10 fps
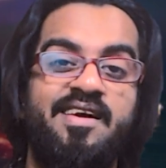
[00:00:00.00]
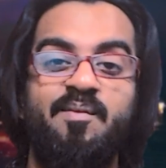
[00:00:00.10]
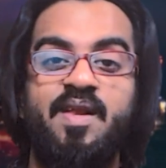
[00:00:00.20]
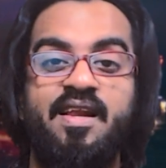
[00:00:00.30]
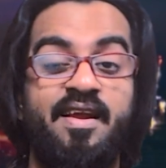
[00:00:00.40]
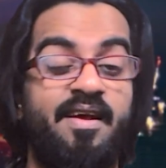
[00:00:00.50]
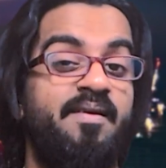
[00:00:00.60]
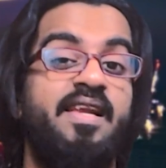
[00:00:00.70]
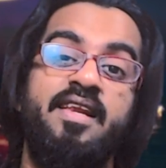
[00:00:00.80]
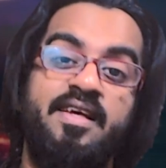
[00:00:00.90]
का मिल रहा
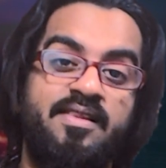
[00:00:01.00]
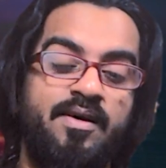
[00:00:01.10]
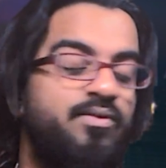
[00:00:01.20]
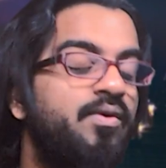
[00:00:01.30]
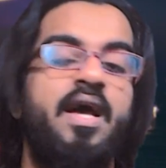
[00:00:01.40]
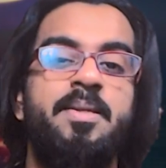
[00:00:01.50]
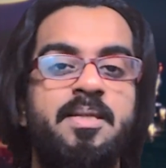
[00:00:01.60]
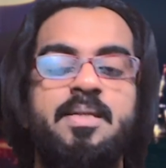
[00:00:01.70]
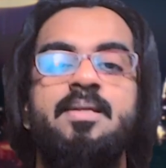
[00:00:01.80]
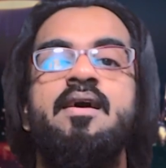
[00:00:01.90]
है ले लेता हूँ तो ऐसी
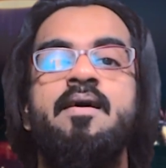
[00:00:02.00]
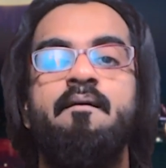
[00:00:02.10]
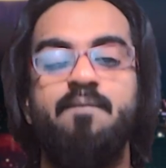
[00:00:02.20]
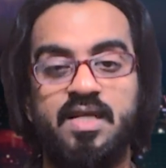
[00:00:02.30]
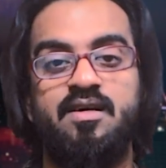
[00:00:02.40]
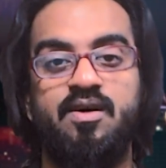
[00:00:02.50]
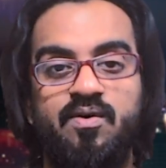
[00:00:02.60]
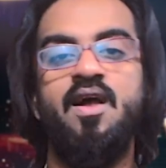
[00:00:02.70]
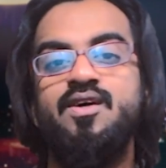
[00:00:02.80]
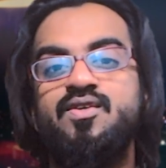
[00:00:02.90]
चीज़ें मत करो
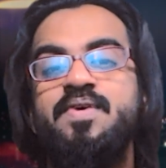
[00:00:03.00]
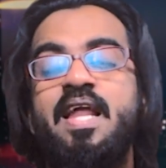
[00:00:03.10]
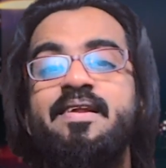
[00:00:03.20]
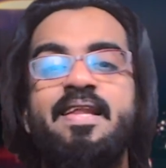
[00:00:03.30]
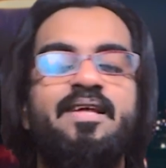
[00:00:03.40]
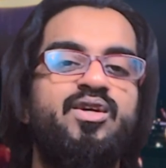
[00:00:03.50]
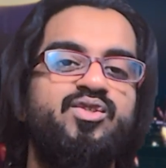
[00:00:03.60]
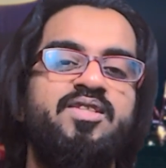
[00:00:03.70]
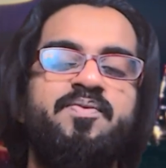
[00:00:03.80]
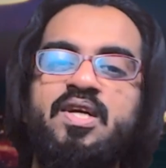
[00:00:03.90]
सो so, फिलहाल के लिए
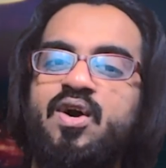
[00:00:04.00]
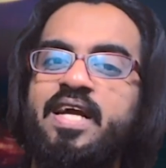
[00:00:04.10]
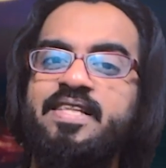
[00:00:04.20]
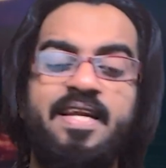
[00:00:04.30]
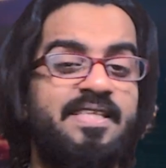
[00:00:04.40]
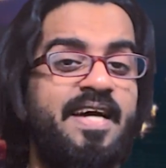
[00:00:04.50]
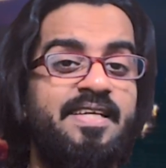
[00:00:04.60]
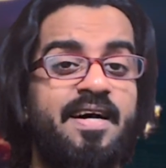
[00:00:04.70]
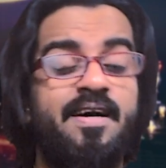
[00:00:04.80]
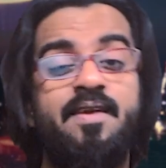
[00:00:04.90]
दोस्तों इस वीडियो के अंदर इतना ही
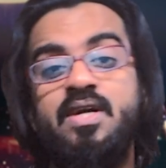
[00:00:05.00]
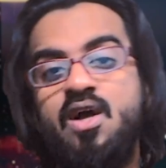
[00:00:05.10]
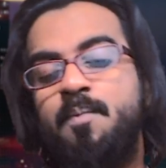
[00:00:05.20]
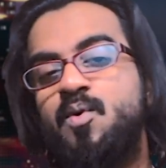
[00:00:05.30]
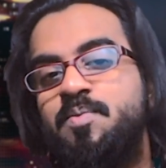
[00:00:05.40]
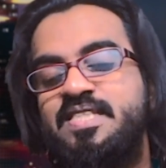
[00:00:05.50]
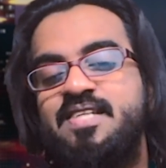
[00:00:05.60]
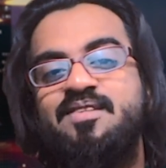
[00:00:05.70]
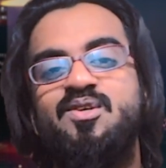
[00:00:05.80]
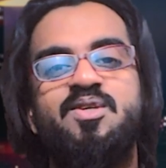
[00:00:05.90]
था अगर वीडियो आपको पसंद
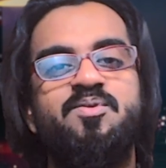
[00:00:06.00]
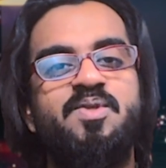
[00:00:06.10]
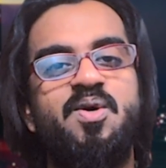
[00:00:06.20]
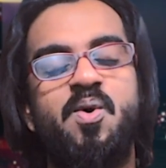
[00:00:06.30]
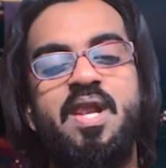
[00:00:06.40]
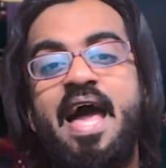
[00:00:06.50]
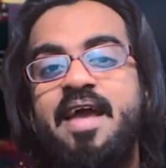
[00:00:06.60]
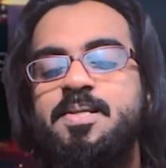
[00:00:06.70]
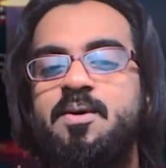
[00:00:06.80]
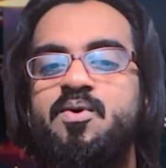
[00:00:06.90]
आती हो तो इस वीडियो को
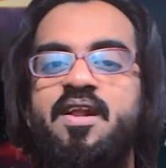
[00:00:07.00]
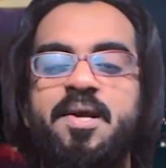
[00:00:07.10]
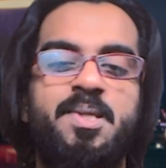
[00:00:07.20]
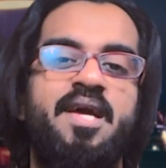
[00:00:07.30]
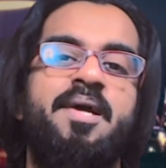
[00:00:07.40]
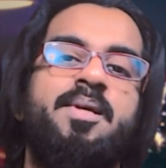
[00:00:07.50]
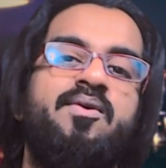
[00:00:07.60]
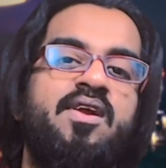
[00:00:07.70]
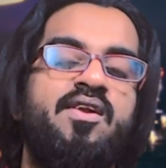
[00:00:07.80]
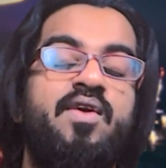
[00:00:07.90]
लाइक जरूर करना शेयर
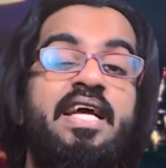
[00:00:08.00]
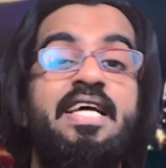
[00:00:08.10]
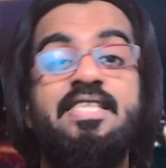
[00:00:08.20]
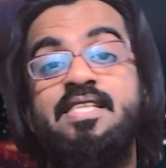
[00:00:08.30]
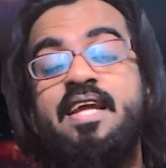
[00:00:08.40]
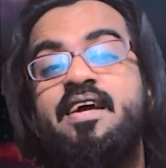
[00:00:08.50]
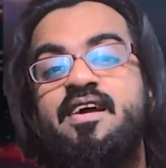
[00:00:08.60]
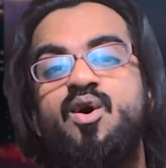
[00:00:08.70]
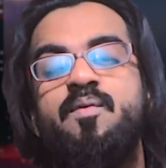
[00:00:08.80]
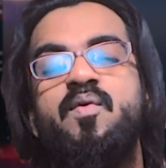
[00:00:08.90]
जरूर करना और इसी तरीके
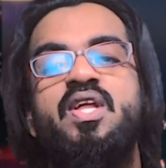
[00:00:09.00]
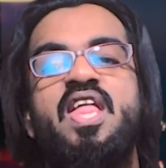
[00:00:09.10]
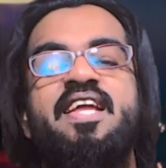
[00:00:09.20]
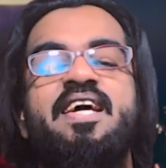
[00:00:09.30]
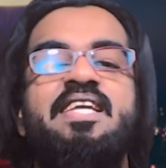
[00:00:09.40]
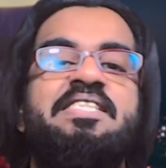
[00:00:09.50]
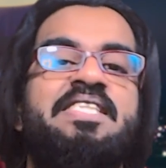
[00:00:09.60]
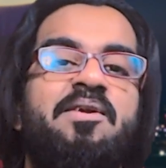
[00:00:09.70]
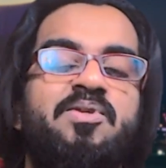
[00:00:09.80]
की और भी वीडियो देखने के लिए इस चैनल को